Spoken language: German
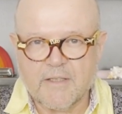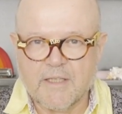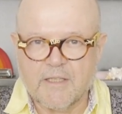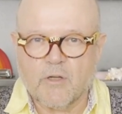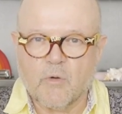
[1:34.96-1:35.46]

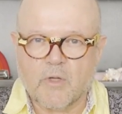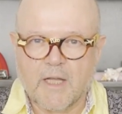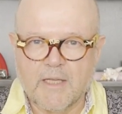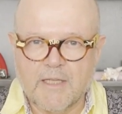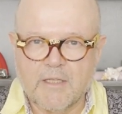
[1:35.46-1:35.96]
in der
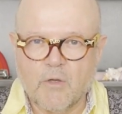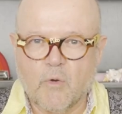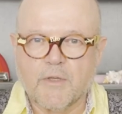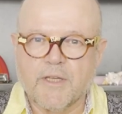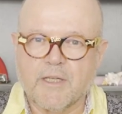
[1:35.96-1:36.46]
Ukraine
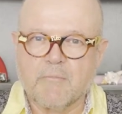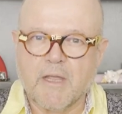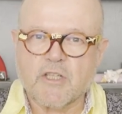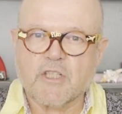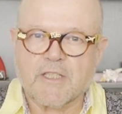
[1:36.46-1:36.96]
oder den
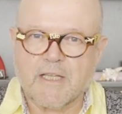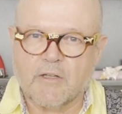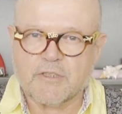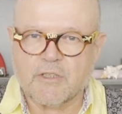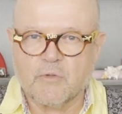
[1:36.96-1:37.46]
Menschen, die
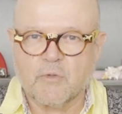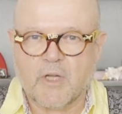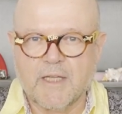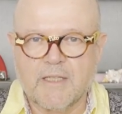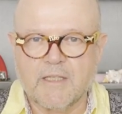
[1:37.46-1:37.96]
aus der
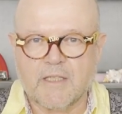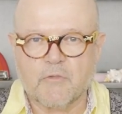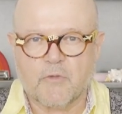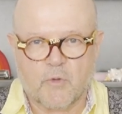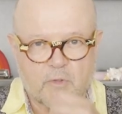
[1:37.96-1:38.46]
Ukraine
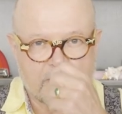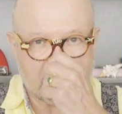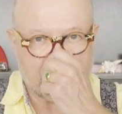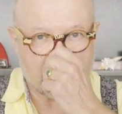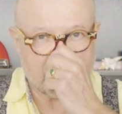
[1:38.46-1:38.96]
geflohen
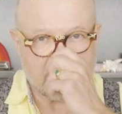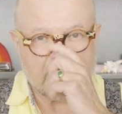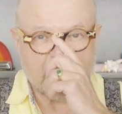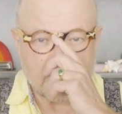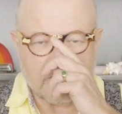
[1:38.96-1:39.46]
sind,
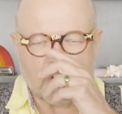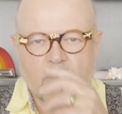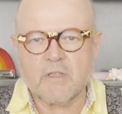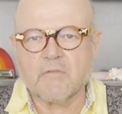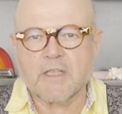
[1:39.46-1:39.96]
wie
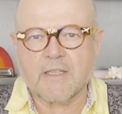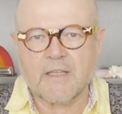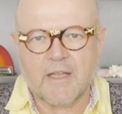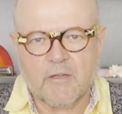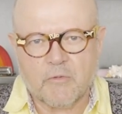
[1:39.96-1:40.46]
können wir denen
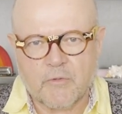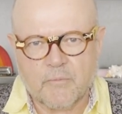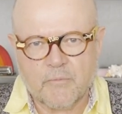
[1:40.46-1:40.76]
helfen?